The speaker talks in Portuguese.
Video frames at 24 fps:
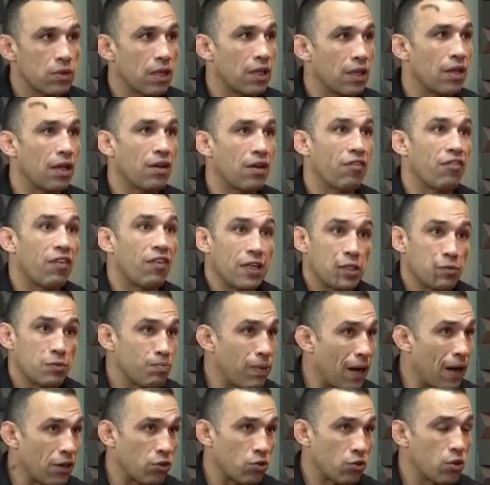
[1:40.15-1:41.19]
É, é faz
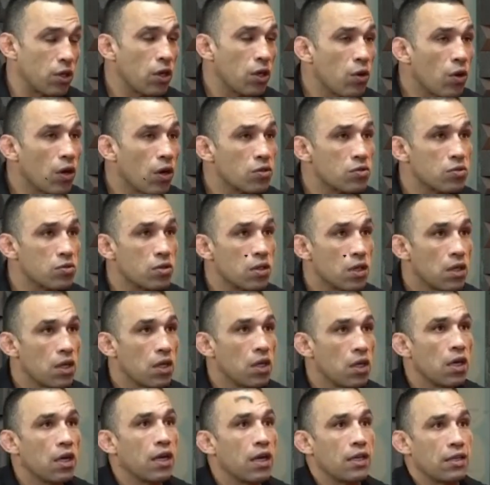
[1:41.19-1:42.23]
parte do negócio.
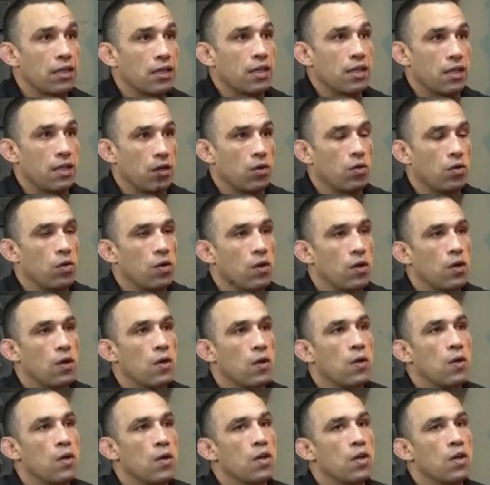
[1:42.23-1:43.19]
É. Entendeu?